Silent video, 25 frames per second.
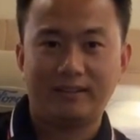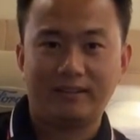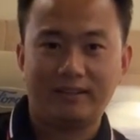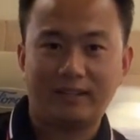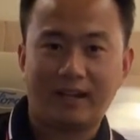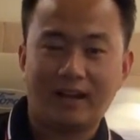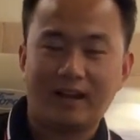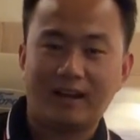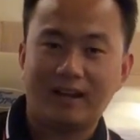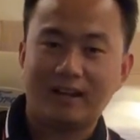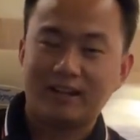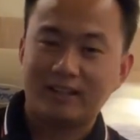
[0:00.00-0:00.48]

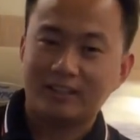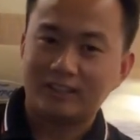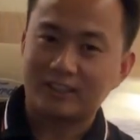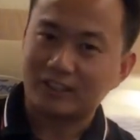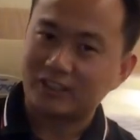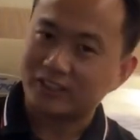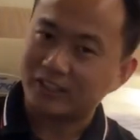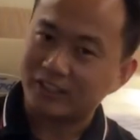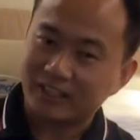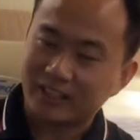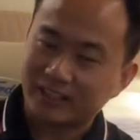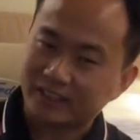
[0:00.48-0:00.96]
那
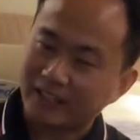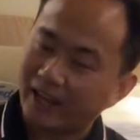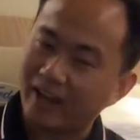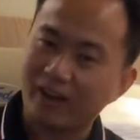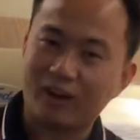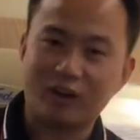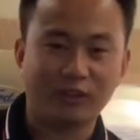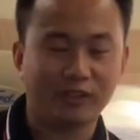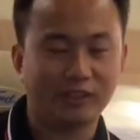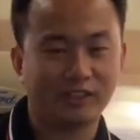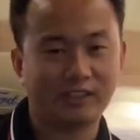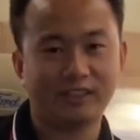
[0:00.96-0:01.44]
真是一件太
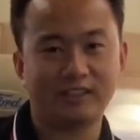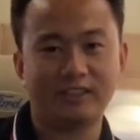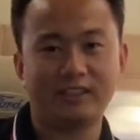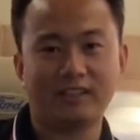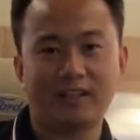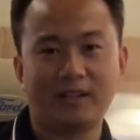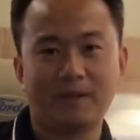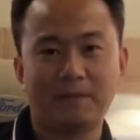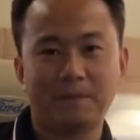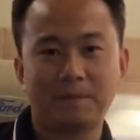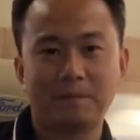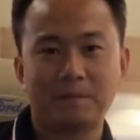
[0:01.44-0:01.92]
好的事情
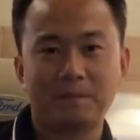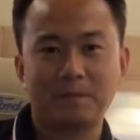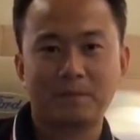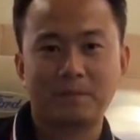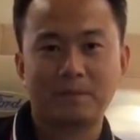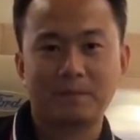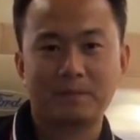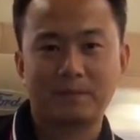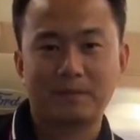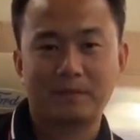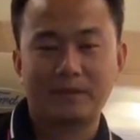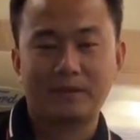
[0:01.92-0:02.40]
了。
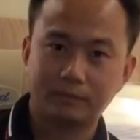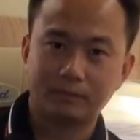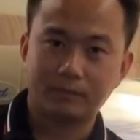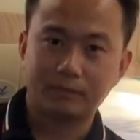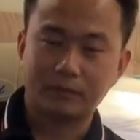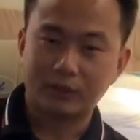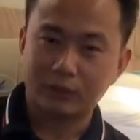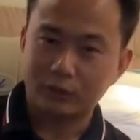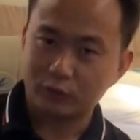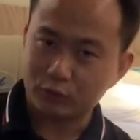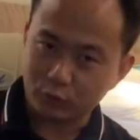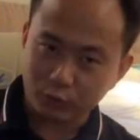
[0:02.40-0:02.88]

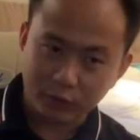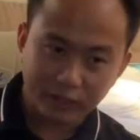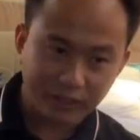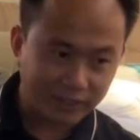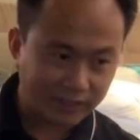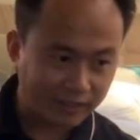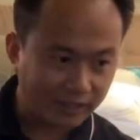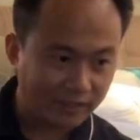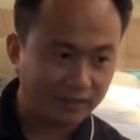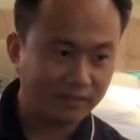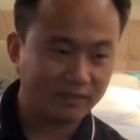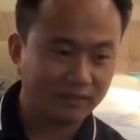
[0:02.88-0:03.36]
所
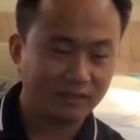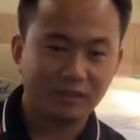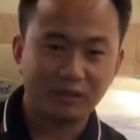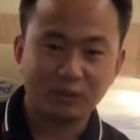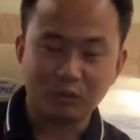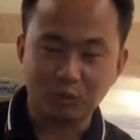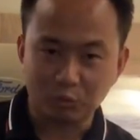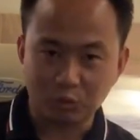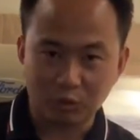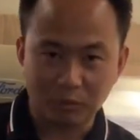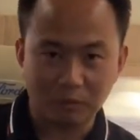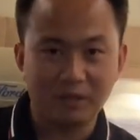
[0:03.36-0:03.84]
以呢，
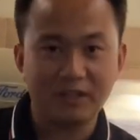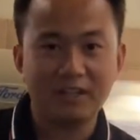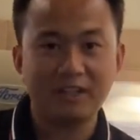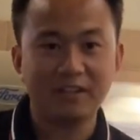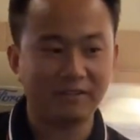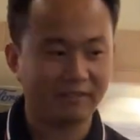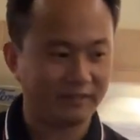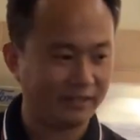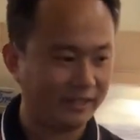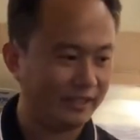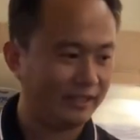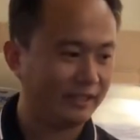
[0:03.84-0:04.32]
我们
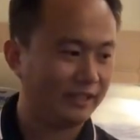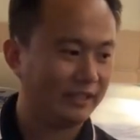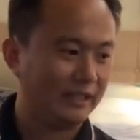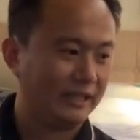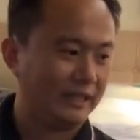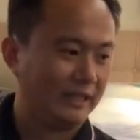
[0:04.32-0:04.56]
认为